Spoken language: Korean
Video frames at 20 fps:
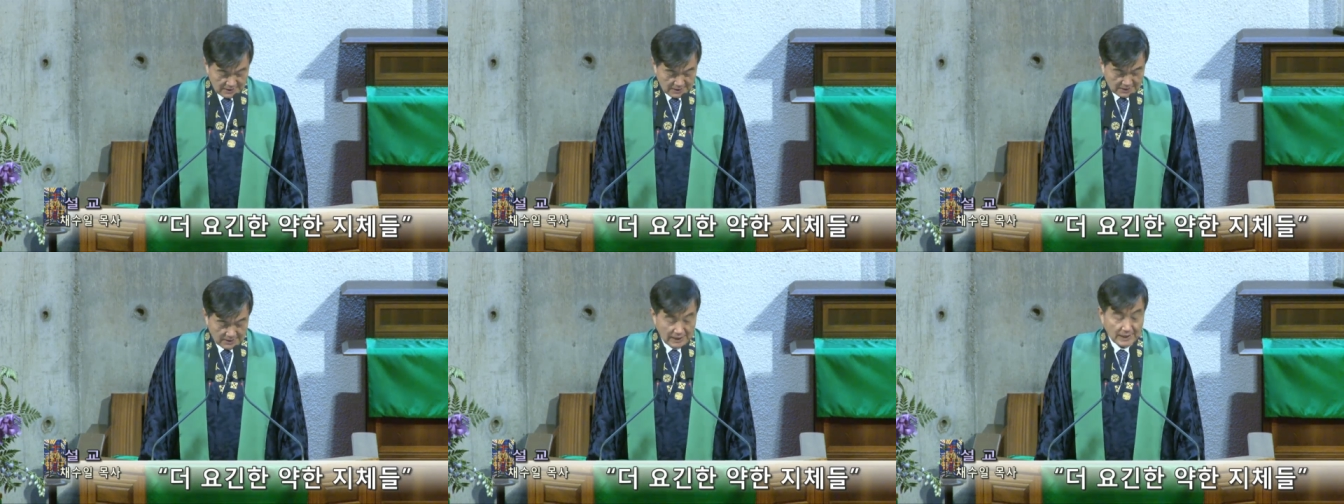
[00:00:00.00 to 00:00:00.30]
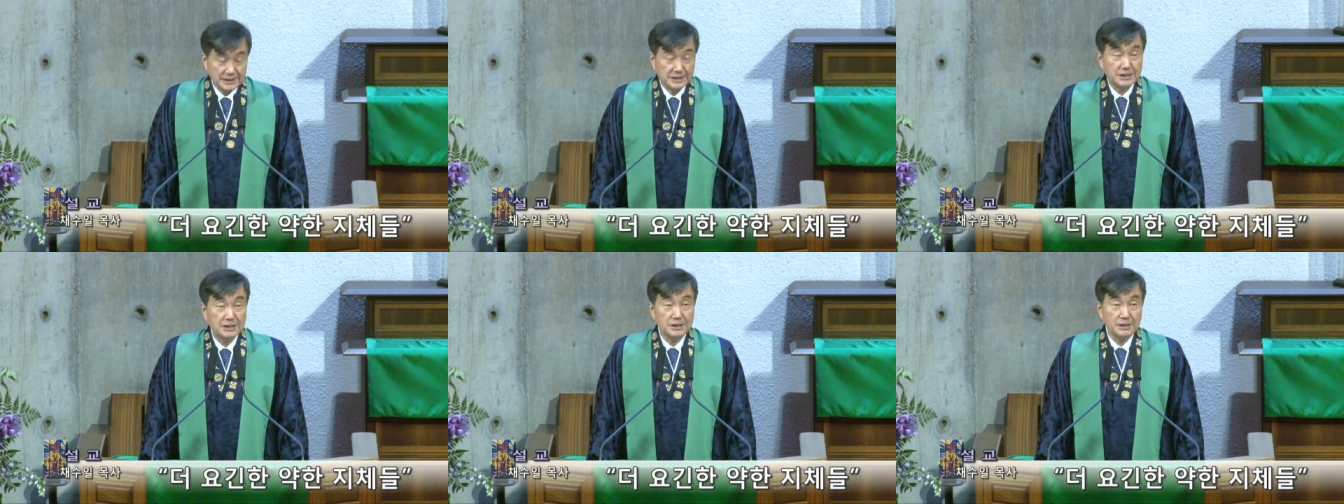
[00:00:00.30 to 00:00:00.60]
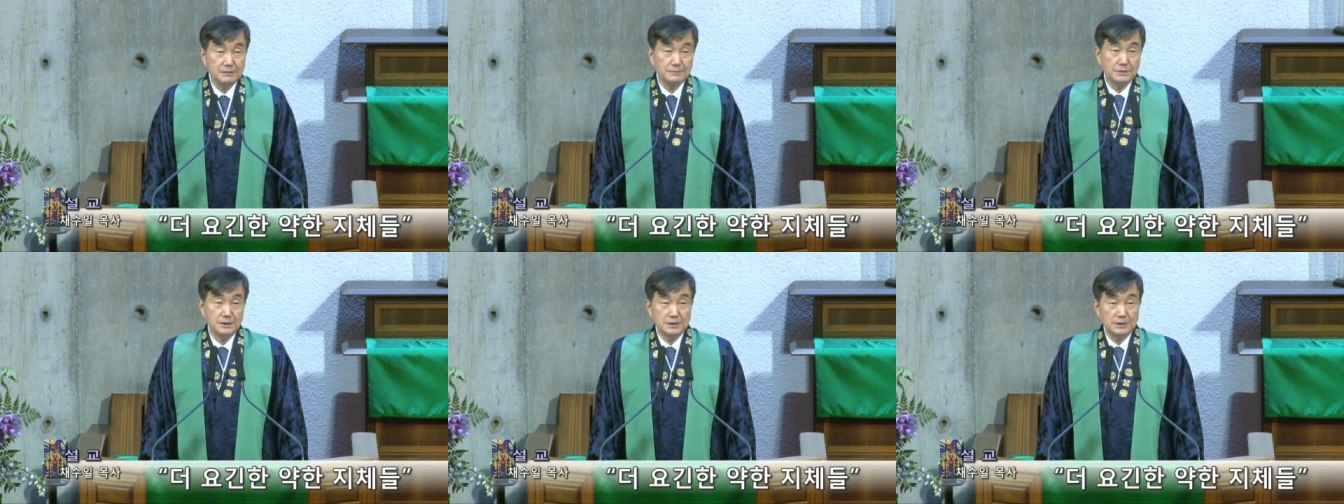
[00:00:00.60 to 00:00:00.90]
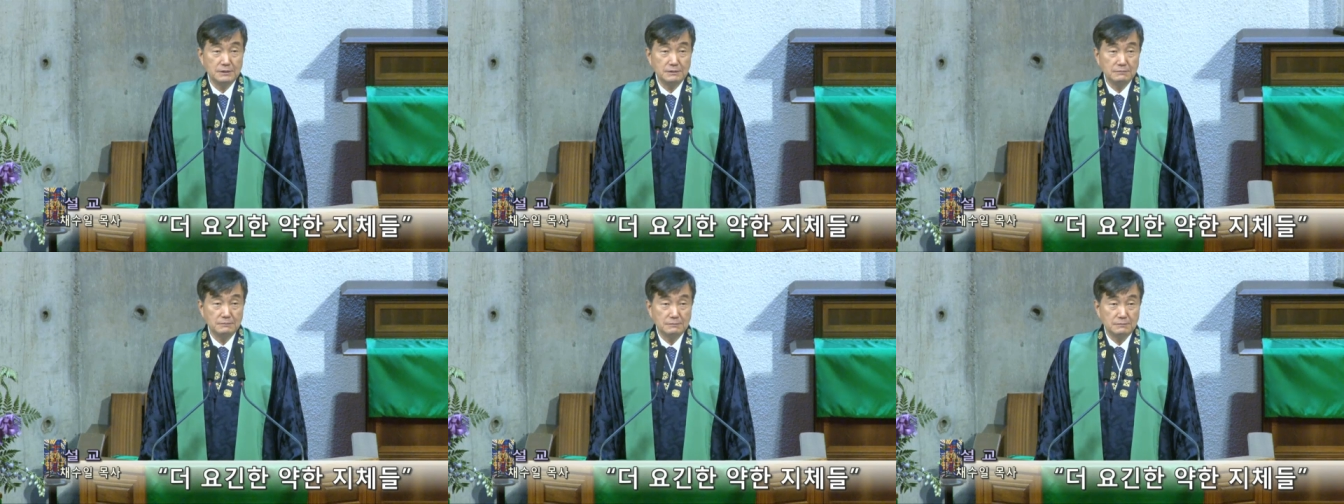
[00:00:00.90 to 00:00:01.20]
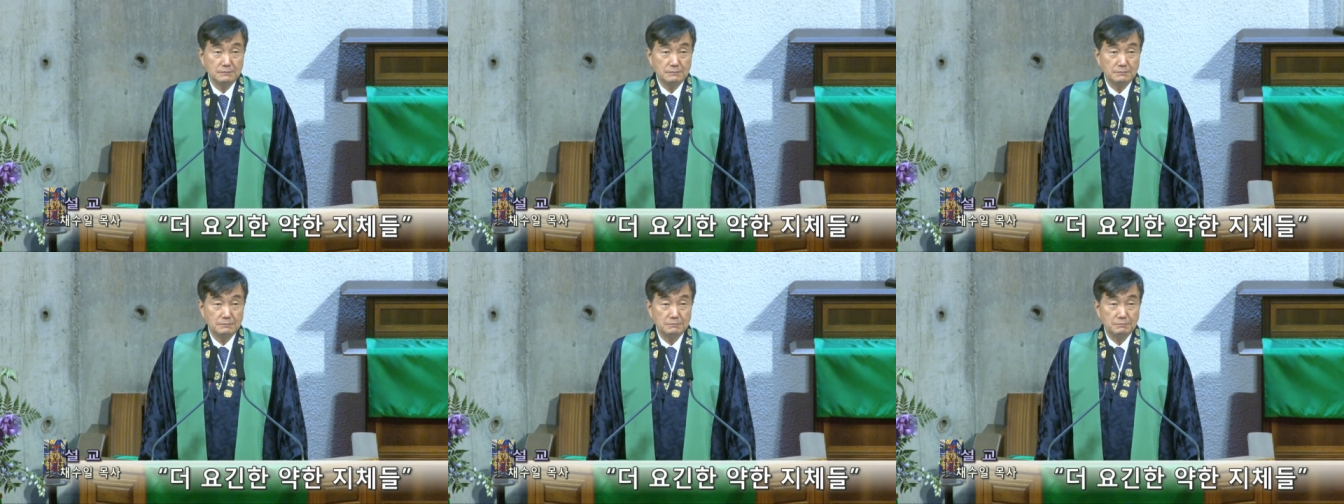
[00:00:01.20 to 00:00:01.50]
그러나
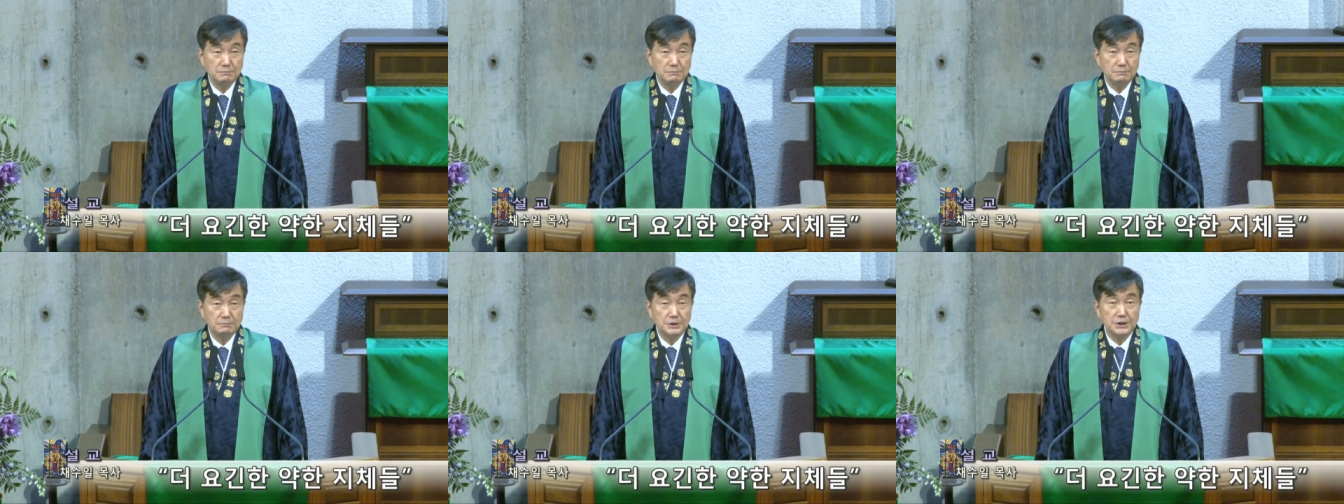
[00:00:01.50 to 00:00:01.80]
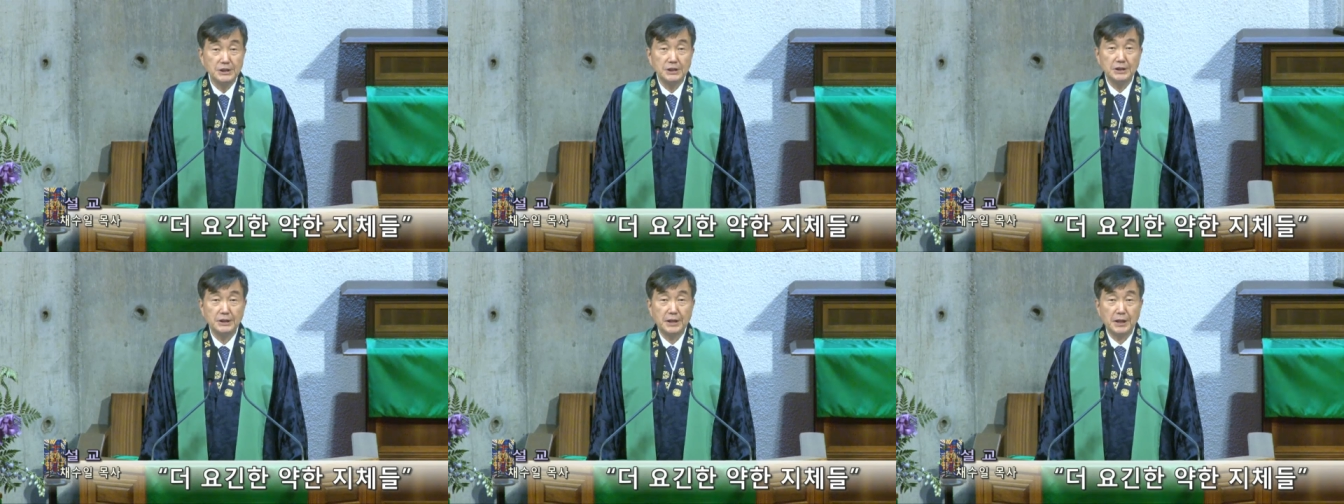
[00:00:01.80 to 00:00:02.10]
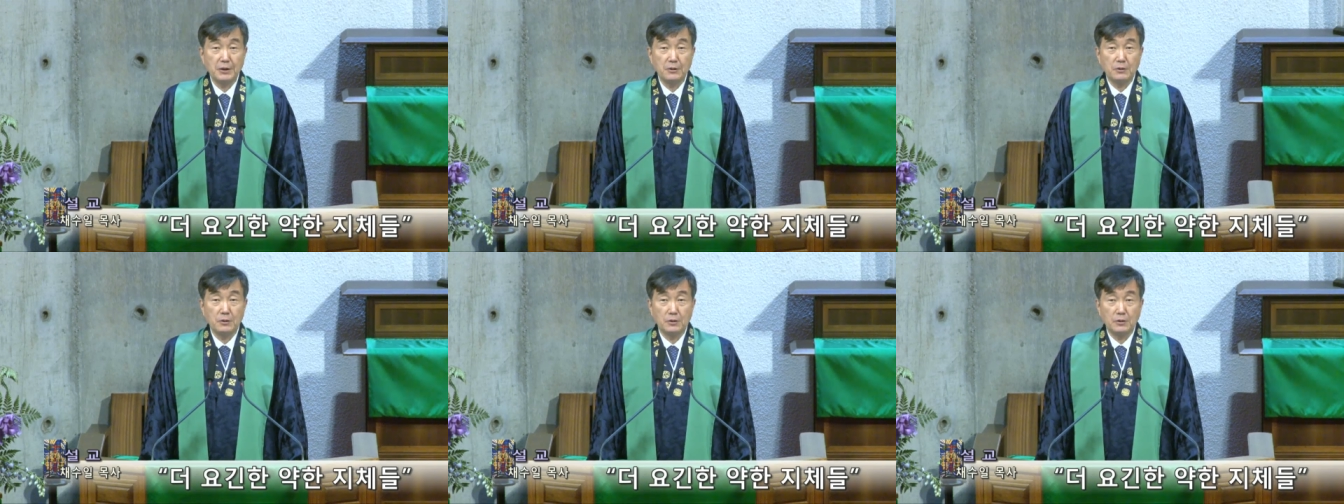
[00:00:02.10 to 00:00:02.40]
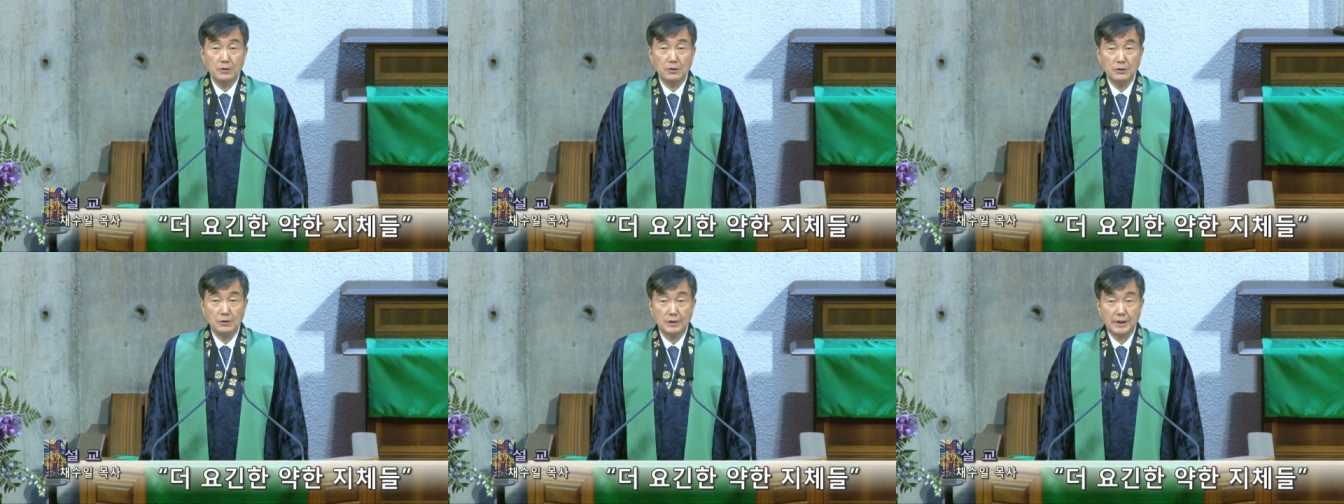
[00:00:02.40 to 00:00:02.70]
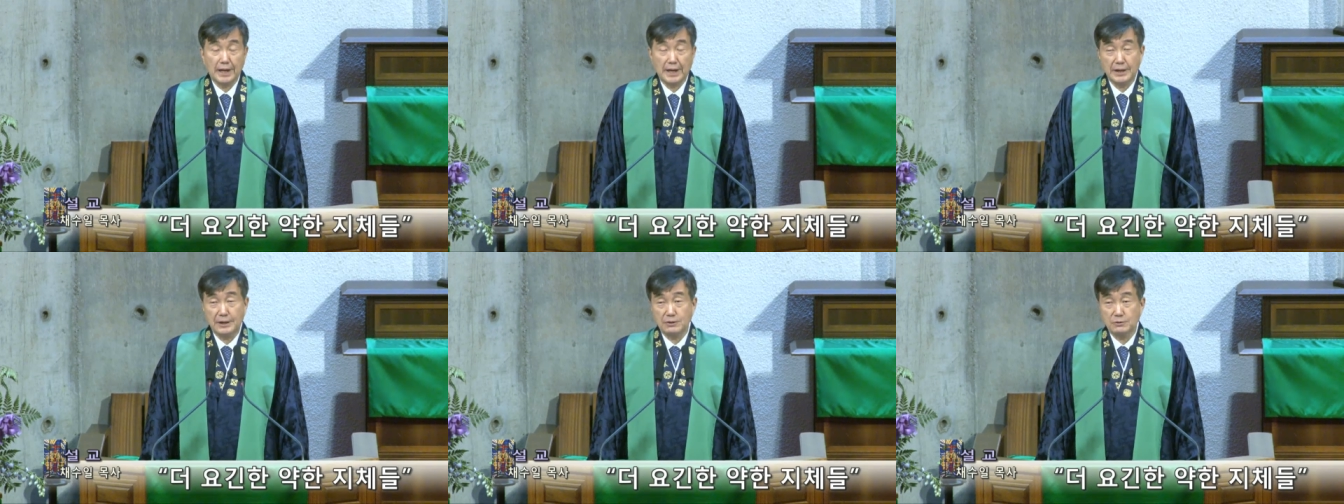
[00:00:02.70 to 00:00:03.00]
지금은 비데오
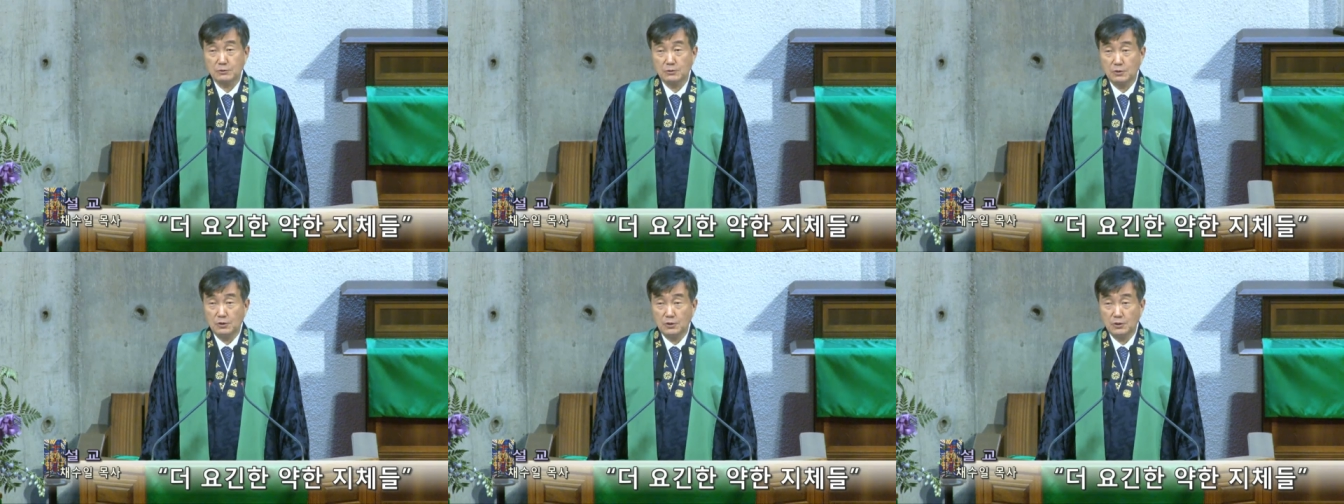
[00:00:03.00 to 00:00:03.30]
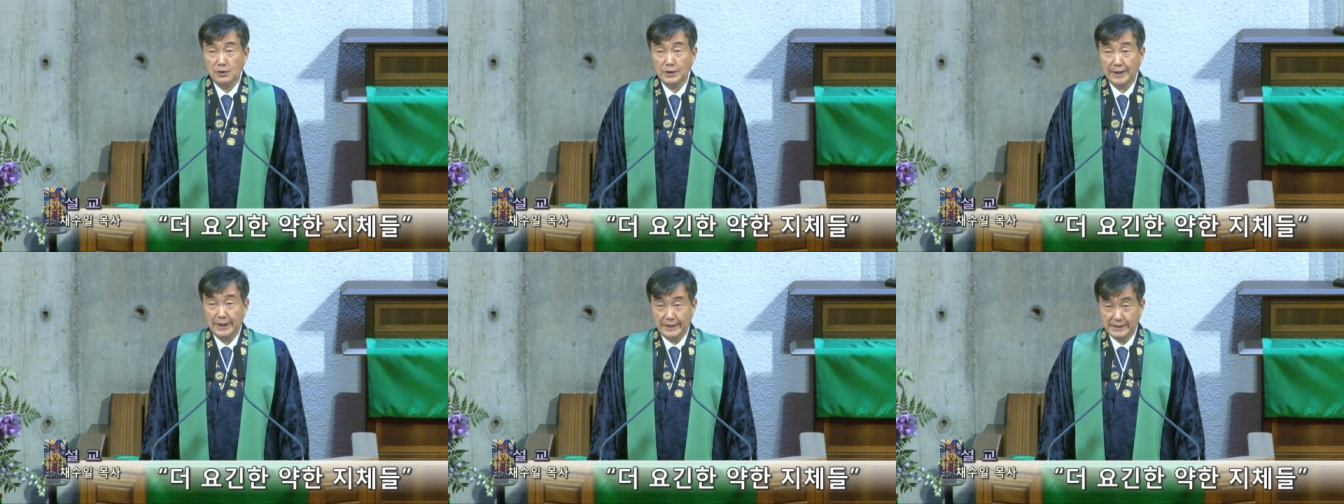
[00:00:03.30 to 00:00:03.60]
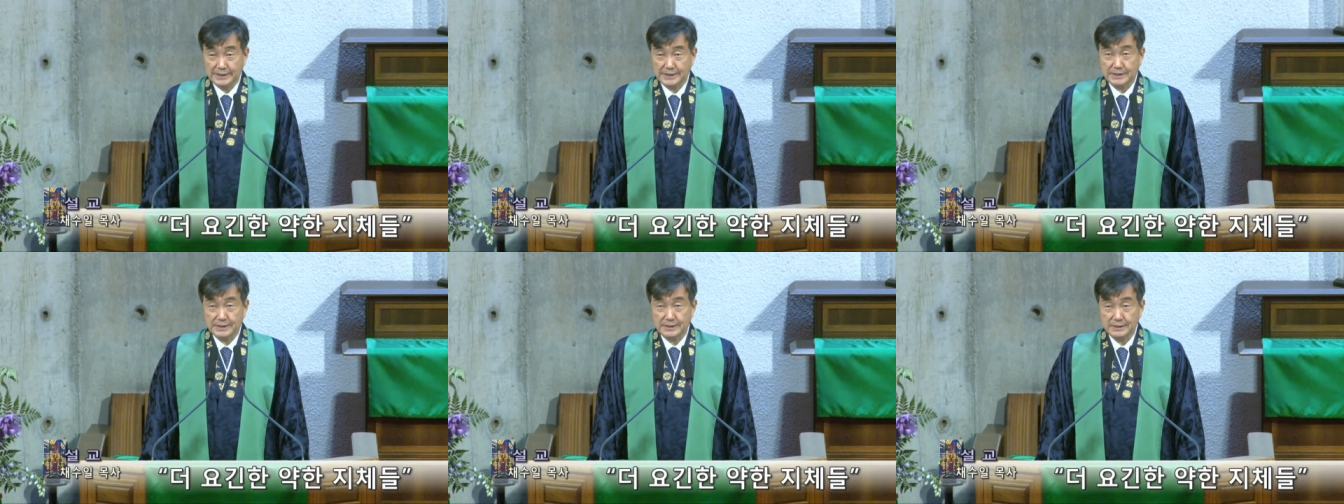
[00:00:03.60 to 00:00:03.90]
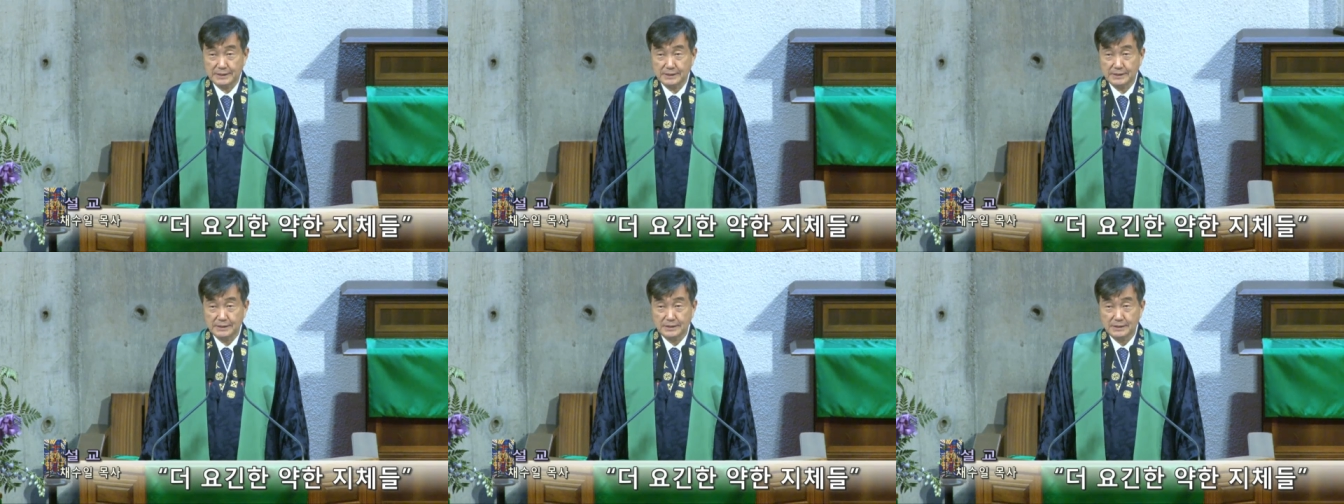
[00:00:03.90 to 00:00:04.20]
에르고 에스트